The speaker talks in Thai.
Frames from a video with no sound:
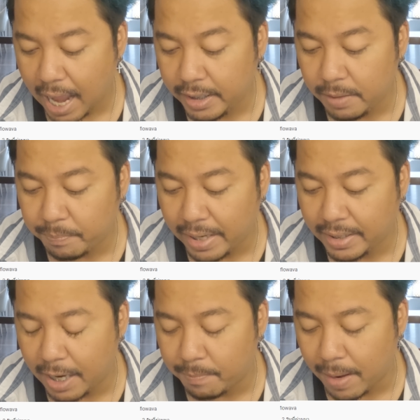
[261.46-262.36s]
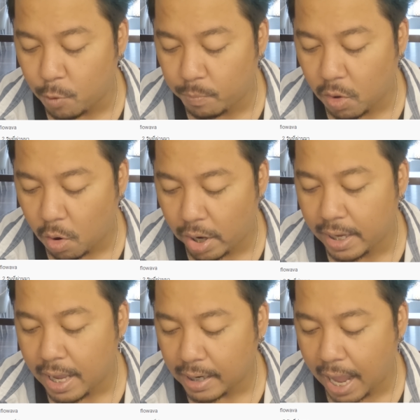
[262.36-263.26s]
รั้งนี้ไปเดทแบบงบน้อย
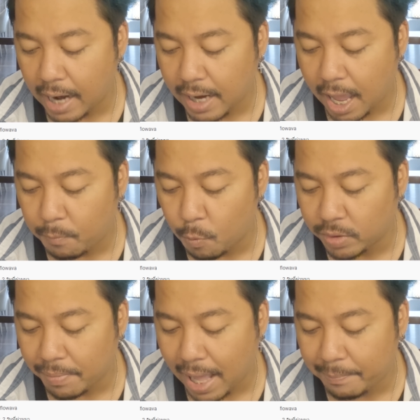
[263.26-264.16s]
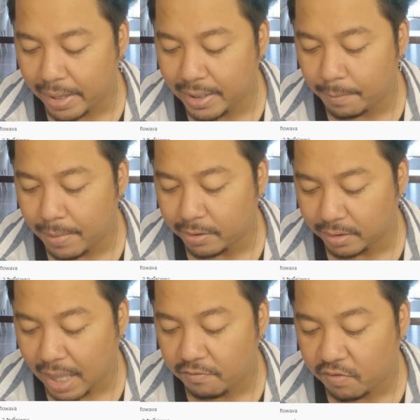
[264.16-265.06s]
ครั้งหน้าผมจะพาไปเดทแบบส
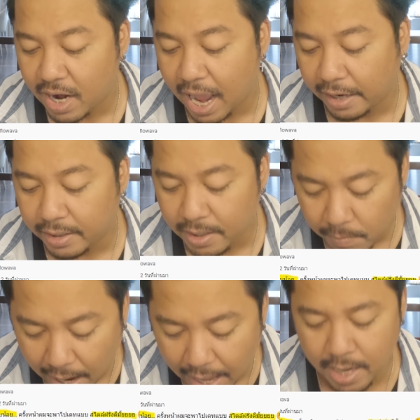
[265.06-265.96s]
ไตล์ฝรั่งดีไหม